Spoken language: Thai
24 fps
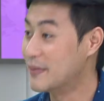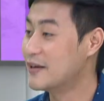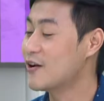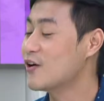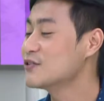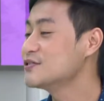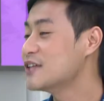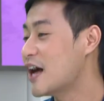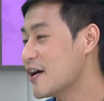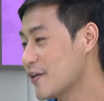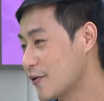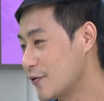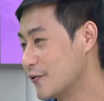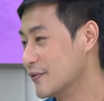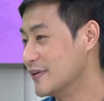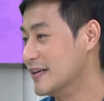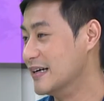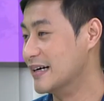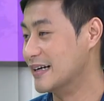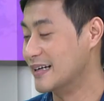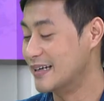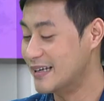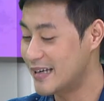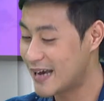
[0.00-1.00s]
มมีน้องสาวคน
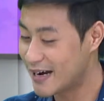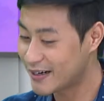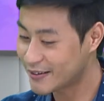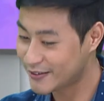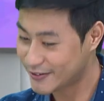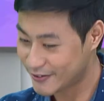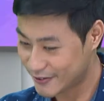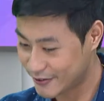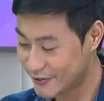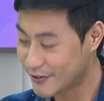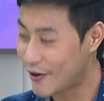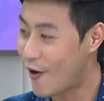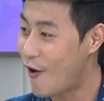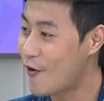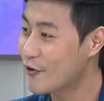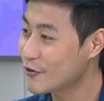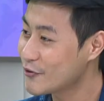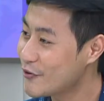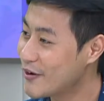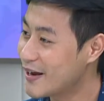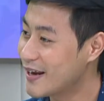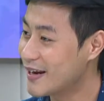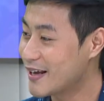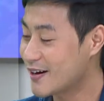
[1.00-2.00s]
หนึ่งเลี้ยงน้อง
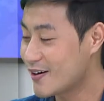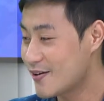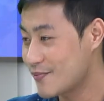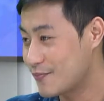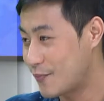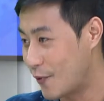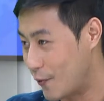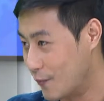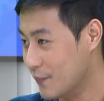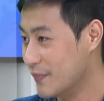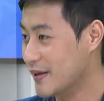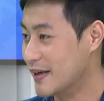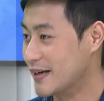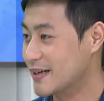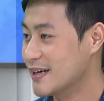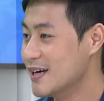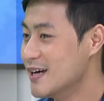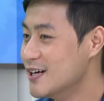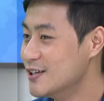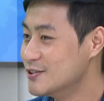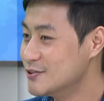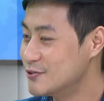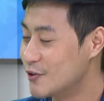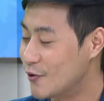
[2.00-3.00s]
ด้วยแล้วก็ผมอีก
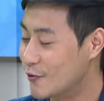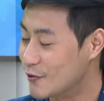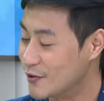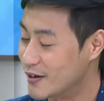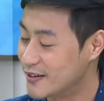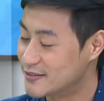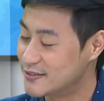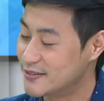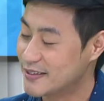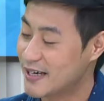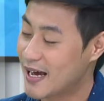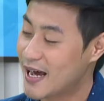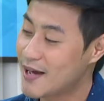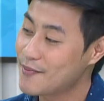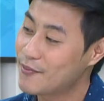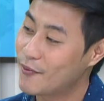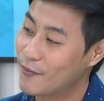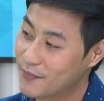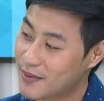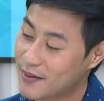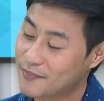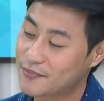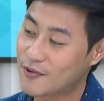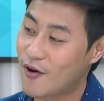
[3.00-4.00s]
ส่งเสียให้ผ
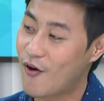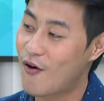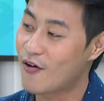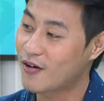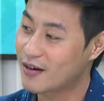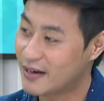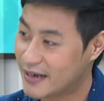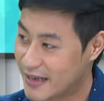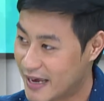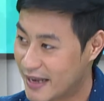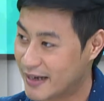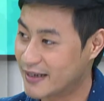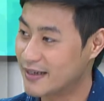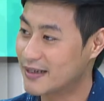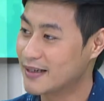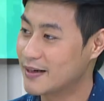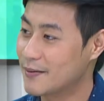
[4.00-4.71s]
มกับน้องเรียน